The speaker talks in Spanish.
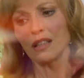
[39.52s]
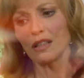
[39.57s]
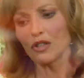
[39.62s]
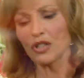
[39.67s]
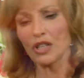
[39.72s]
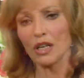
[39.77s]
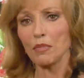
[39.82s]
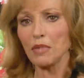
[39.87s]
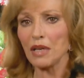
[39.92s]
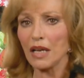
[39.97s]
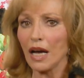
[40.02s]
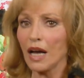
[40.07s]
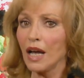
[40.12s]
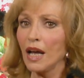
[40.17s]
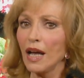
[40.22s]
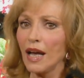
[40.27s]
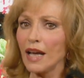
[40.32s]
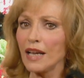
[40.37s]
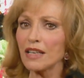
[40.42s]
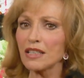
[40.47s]
no sé, mira,
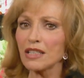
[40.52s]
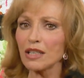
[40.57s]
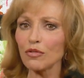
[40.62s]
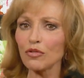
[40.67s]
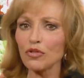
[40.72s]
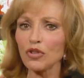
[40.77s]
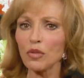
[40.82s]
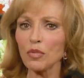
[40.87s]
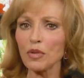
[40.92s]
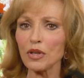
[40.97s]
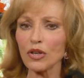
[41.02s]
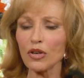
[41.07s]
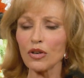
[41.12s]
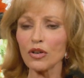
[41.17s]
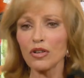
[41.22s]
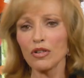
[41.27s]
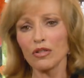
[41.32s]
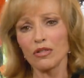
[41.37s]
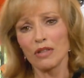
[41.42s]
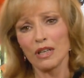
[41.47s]
en el segundo
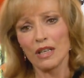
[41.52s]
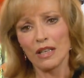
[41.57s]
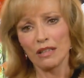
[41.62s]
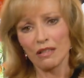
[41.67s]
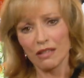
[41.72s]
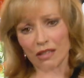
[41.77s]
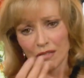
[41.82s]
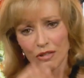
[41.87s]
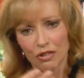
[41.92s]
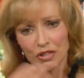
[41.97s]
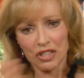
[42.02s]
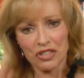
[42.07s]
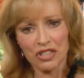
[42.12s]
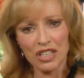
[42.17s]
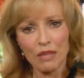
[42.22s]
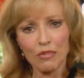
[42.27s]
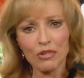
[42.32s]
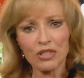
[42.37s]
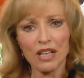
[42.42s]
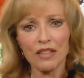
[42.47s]
vídeo eh, os
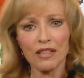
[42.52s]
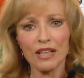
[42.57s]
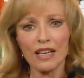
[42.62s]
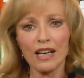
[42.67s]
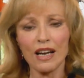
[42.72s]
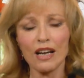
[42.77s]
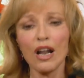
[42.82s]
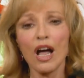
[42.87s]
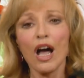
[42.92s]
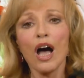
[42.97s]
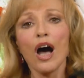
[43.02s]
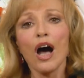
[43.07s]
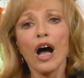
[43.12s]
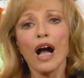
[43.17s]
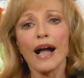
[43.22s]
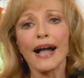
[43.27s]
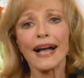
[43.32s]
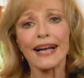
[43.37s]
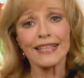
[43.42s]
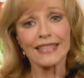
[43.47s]
enseñamos a hacer el
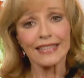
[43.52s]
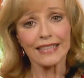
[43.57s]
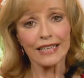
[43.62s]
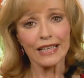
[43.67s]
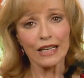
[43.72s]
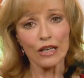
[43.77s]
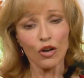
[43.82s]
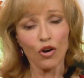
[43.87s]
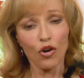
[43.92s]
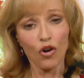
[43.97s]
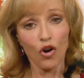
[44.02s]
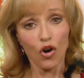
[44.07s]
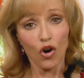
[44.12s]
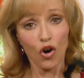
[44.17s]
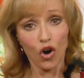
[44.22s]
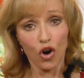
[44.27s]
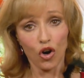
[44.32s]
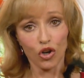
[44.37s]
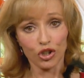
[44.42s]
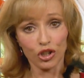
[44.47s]
castillo
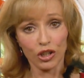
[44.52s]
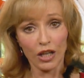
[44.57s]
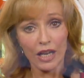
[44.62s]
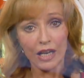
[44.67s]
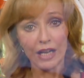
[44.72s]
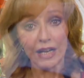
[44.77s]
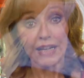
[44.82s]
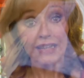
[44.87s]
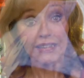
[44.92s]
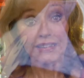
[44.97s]
Hotel